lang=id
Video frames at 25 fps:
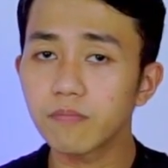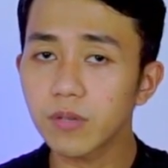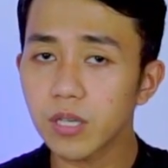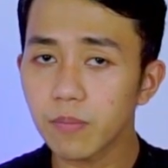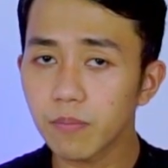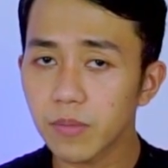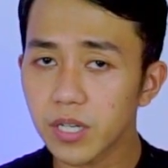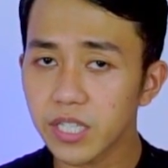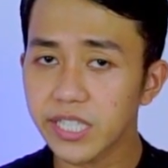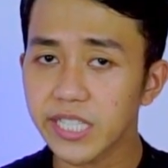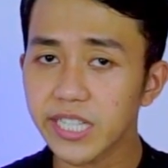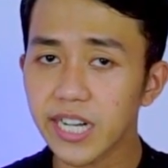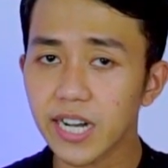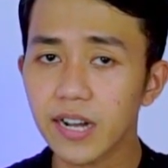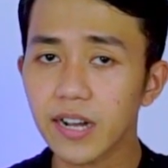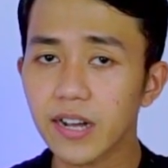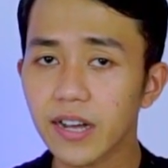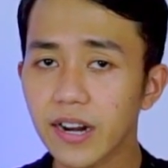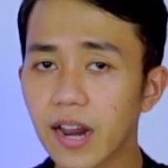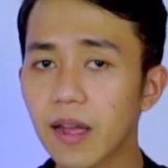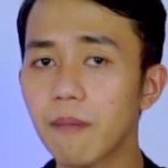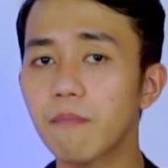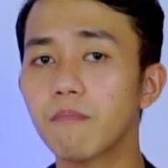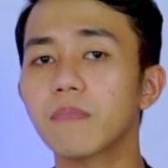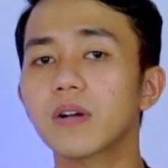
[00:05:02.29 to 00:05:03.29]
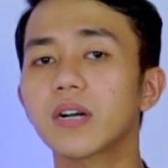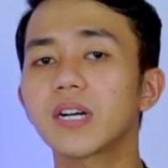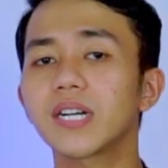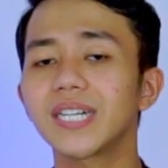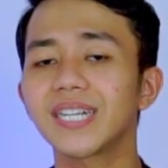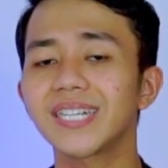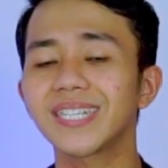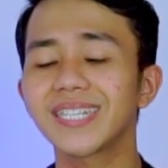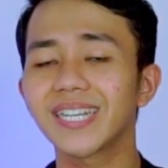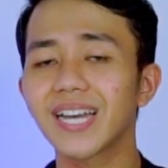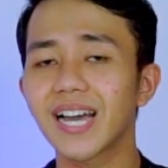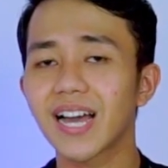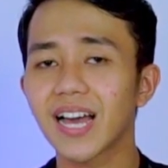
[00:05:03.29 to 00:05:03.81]
lebih mencengkram
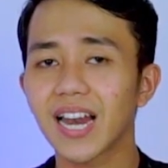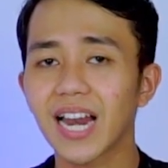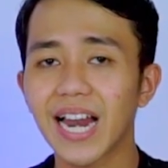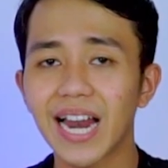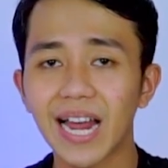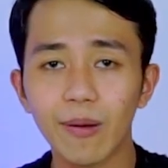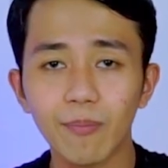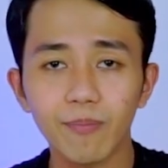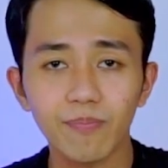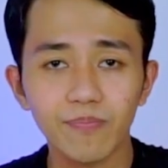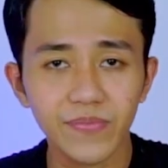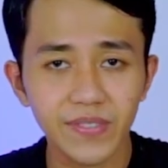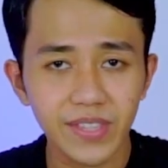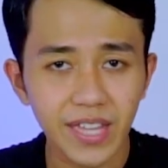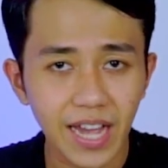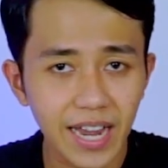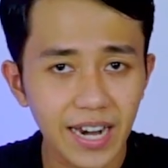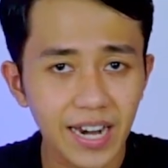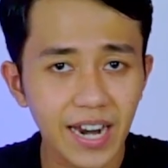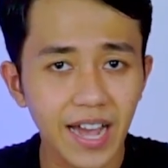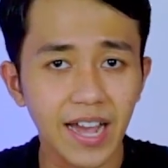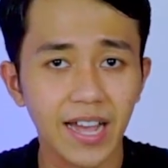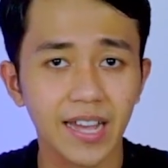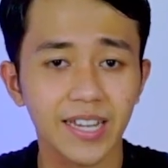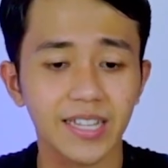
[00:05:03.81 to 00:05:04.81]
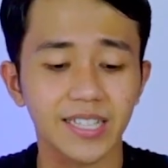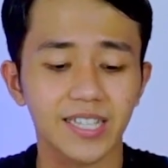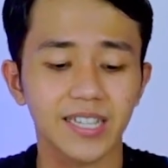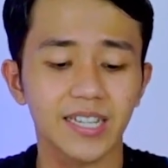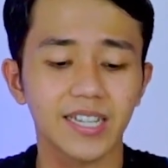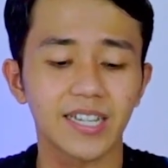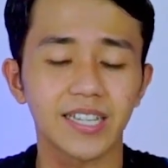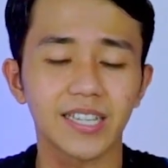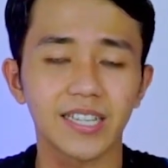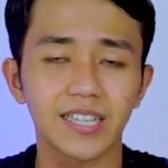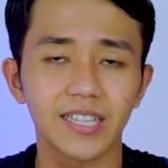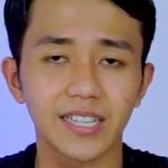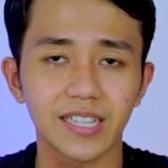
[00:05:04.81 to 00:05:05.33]
ke dalam tanah
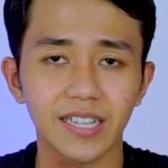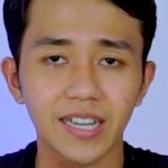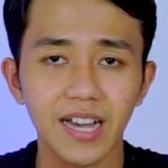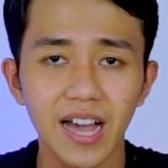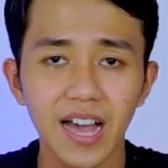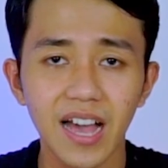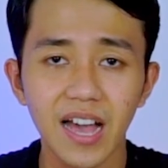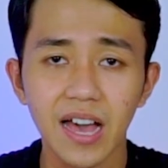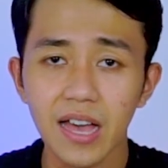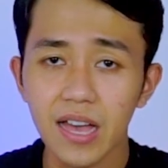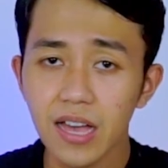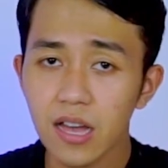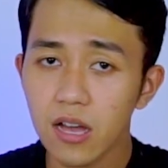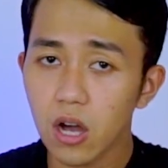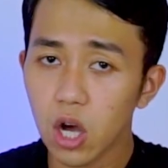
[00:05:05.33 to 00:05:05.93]
sehingga